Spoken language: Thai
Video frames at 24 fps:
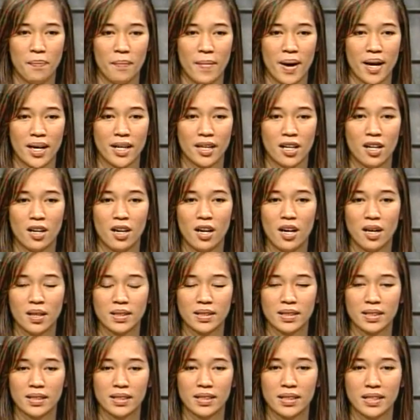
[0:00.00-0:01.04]
มันก็
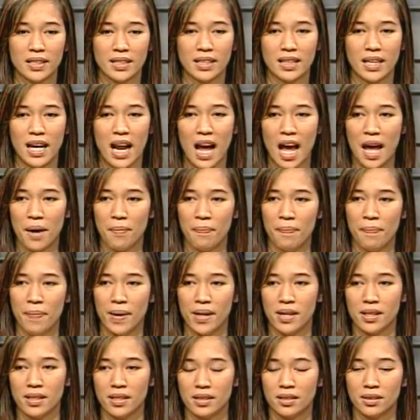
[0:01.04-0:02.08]
กลายเป็
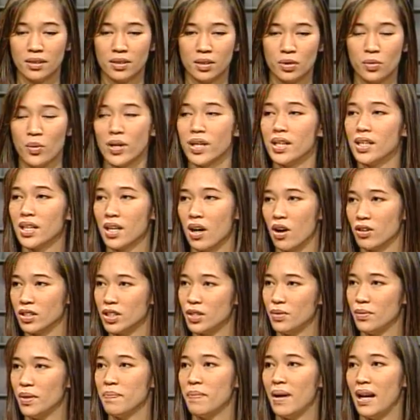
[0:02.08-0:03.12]
นส่วนหนึ่งของ
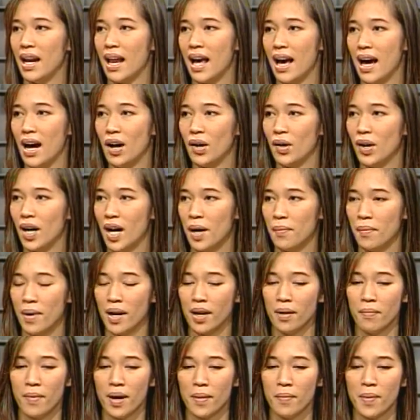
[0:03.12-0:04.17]
ชีวิตไปแล้วค่ะมัน
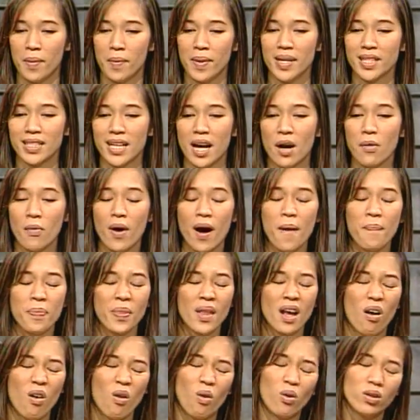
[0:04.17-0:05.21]
ไม่มไม่ใช่ว่า
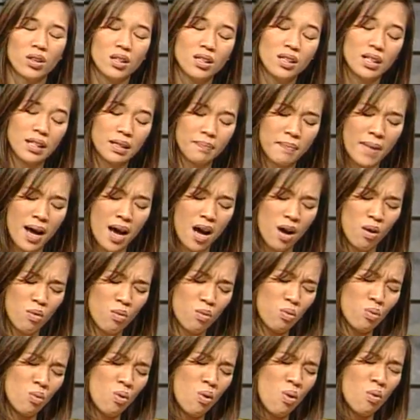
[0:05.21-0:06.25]
โอ้ตื่นมา
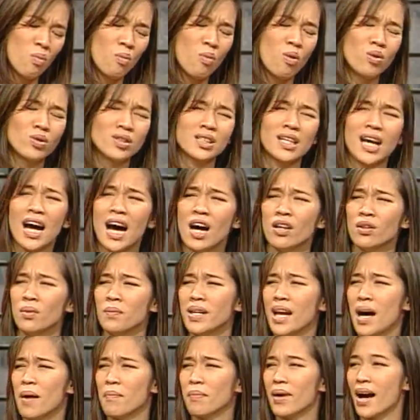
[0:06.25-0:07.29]
หกโมงเช้าต้องไป
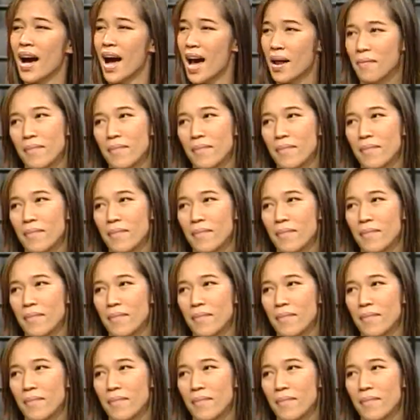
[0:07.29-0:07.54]
ทำงาน